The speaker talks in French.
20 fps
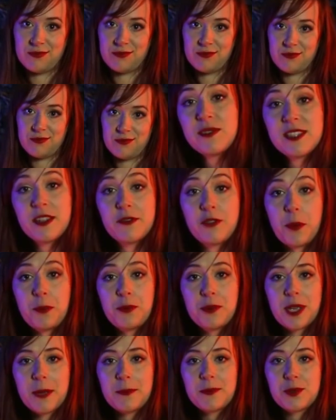En plus
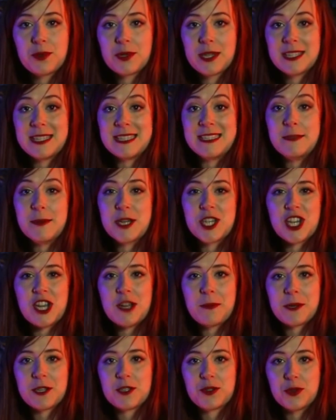d'avoir pu capturer des images
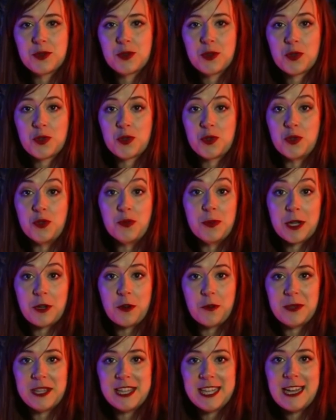impressionnantes de
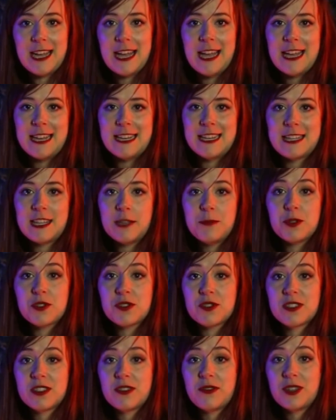Macropina, l'équipe
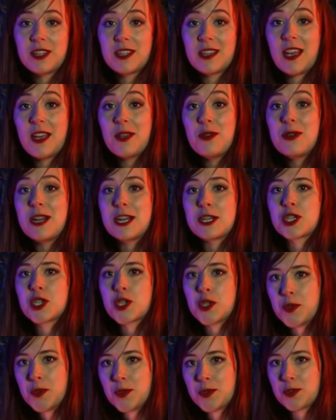de scientifiques a eu la
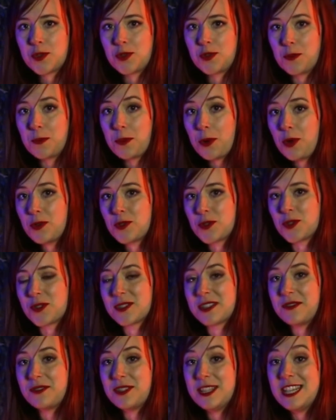chance de prendre
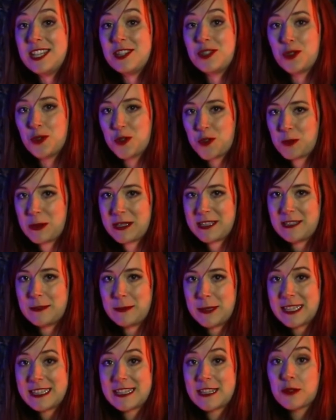dans ses filets deux spécimens